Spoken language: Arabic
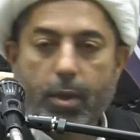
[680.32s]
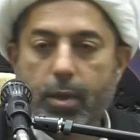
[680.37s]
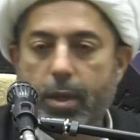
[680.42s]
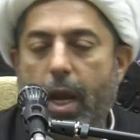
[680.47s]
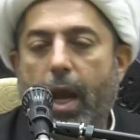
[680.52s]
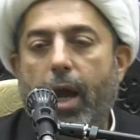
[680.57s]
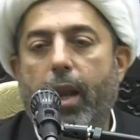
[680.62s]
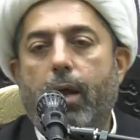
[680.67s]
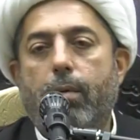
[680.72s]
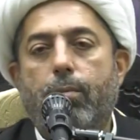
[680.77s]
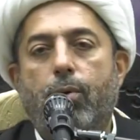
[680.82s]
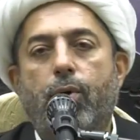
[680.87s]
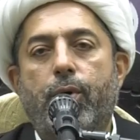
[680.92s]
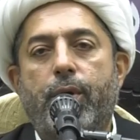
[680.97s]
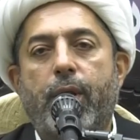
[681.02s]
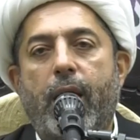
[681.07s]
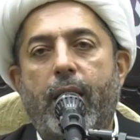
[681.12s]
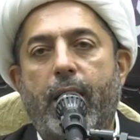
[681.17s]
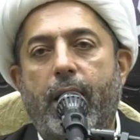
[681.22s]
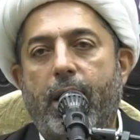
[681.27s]

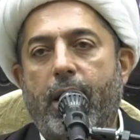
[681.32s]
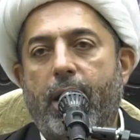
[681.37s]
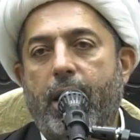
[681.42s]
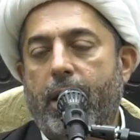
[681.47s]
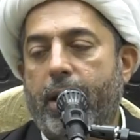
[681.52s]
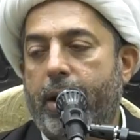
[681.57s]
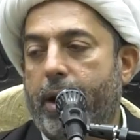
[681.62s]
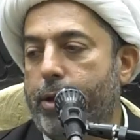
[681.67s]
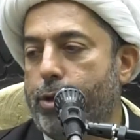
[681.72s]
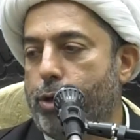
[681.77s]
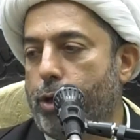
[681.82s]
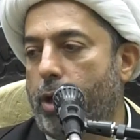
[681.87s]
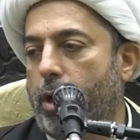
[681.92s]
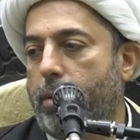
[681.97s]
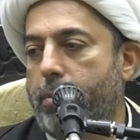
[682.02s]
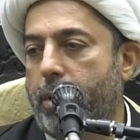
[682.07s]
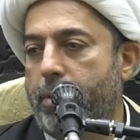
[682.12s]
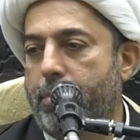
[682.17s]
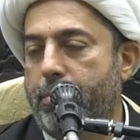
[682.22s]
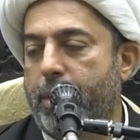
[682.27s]
تعلمون أن
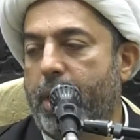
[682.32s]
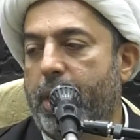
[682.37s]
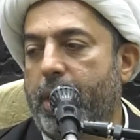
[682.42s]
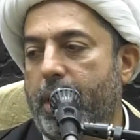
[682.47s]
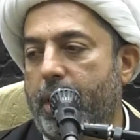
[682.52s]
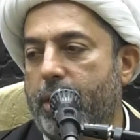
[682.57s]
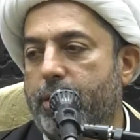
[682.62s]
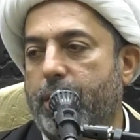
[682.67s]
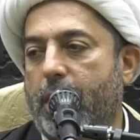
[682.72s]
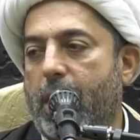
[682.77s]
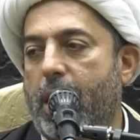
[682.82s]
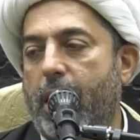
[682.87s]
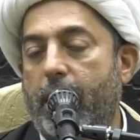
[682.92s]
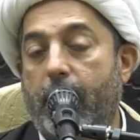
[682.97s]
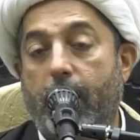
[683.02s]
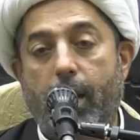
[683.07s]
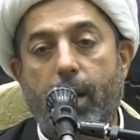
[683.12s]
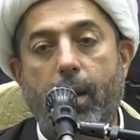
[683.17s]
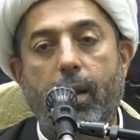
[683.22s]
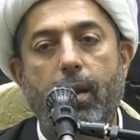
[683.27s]
رجل من بني
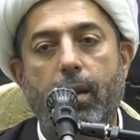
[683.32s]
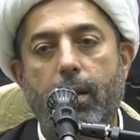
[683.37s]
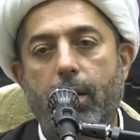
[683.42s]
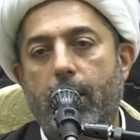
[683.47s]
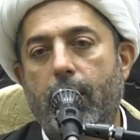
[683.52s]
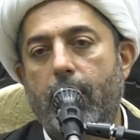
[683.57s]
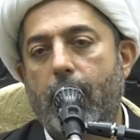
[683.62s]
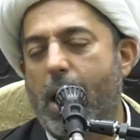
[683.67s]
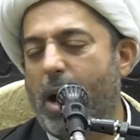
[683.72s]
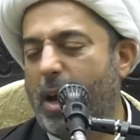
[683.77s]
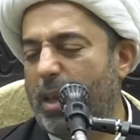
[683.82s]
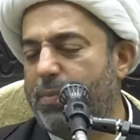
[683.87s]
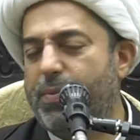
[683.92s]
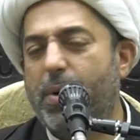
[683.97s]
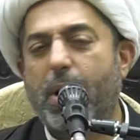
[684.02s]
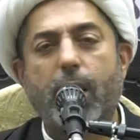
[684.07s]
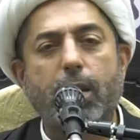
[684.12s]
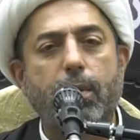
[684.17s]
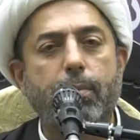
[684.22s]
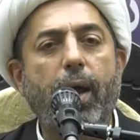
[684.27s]
إسرائيل أخذ
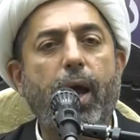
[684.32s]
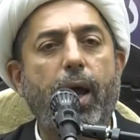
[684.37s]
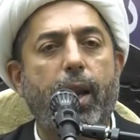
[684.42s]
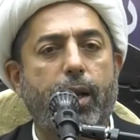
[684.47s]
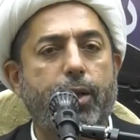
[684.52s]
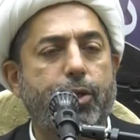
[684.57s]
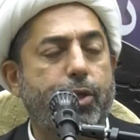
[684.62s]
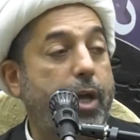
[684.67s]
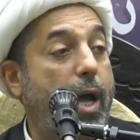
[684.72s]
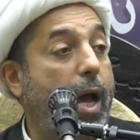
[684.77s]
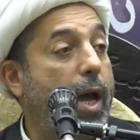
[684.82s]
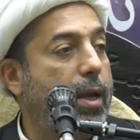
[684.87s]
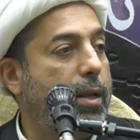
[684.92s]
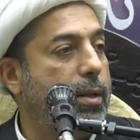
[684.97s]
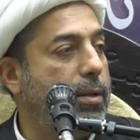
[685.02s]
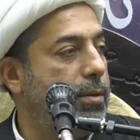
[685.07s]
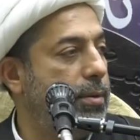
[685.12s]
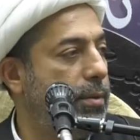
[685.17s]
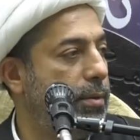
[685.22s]
فقط محل الشاهد